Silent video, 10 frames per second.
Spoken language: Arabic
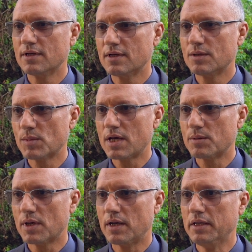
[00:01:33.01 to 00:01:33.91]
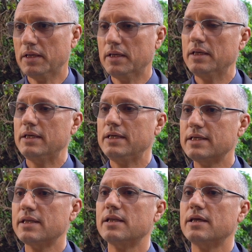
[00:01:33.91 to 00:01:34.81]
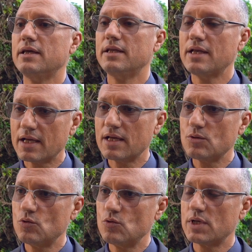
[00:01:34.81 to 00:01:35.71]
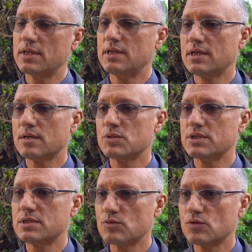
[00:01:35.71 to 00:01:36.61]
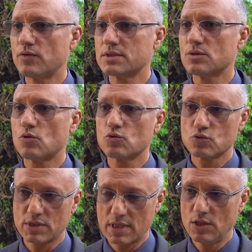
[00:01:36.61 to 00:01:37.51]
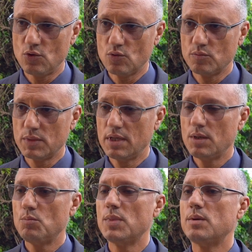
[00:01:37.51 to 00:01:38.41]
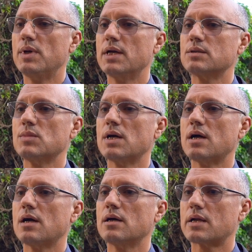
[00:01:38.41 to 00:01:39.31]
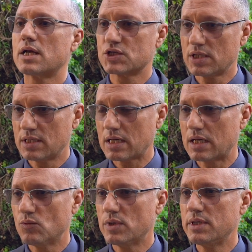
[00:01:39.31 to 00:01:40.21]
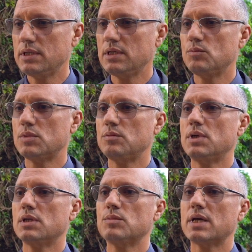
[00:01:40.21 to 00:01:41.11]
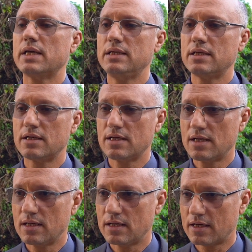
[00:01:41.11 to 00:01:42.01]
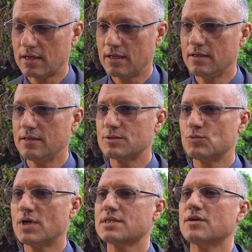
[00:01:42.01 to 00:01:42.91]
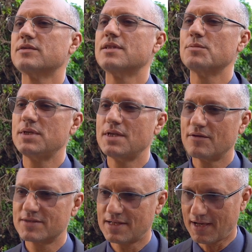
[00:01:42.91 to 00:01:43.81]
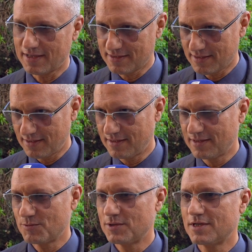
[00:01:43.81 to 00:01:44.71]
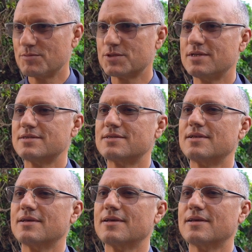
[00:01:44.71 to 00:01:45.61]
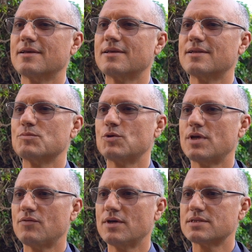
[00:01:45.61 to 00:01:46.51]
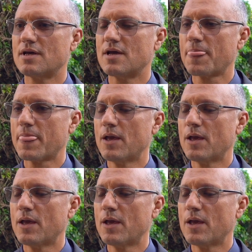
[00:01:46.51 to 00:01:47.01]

المغاربه اذا هنا كنقولوا كذلك مجلس المنافسه وخصوصا اليوم من بعد ما راجعنا القوانين من بعد ما غيرنا الرئيس واحتفظنا بنفس الاعضاء اللي كانوا ديال مجلس المنافسه